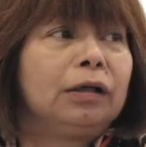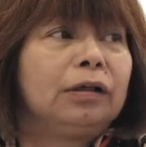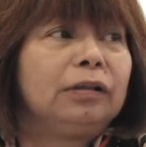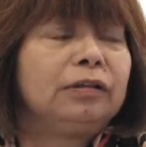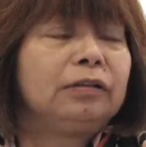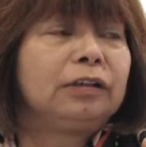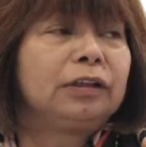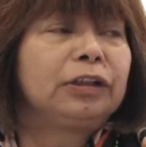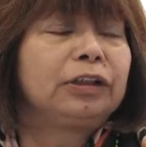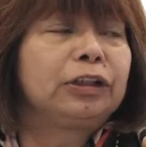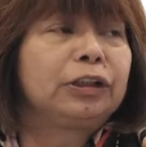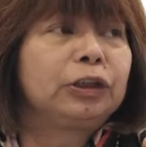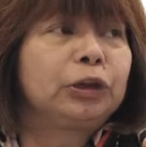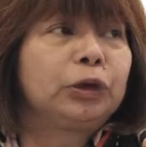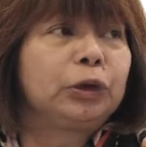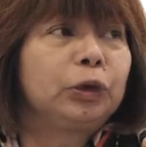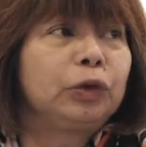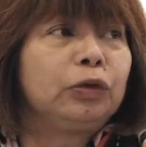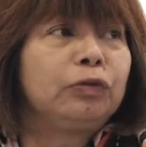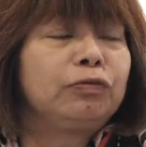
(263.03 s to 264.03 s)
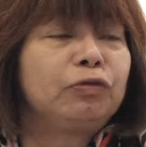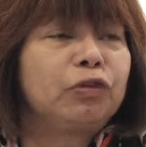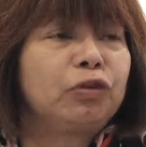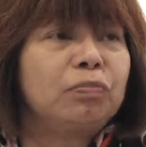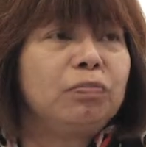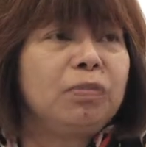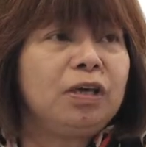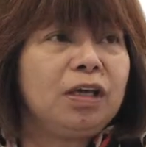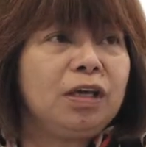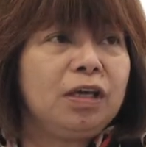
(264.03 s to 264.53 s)
Integration for
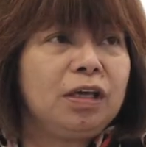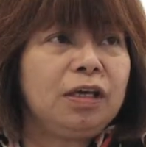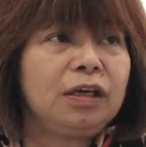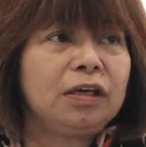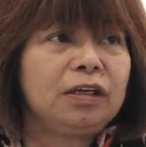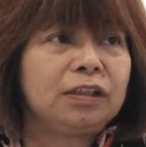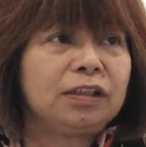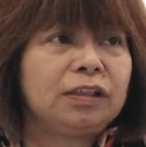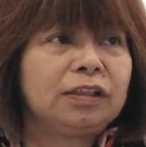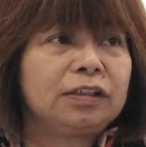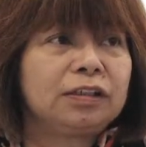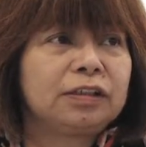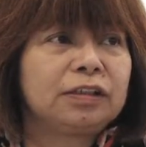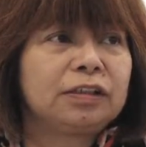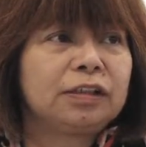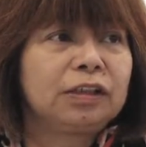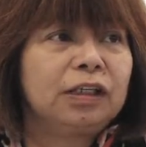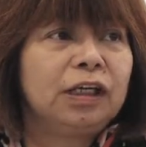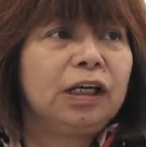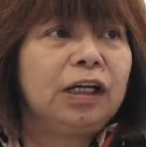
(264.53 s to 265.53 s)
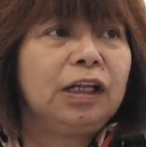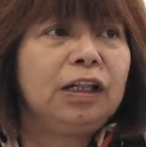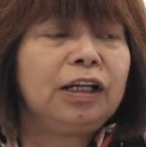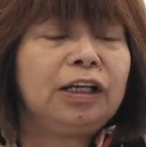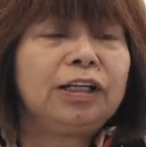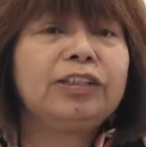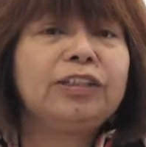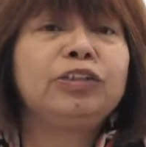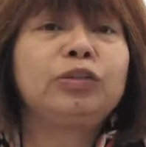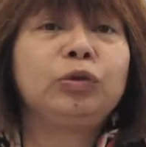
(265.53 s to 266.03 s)
me here is
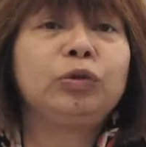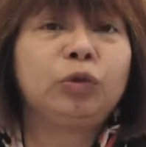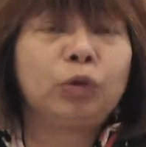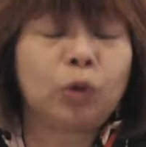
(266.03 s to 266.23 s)
lernst du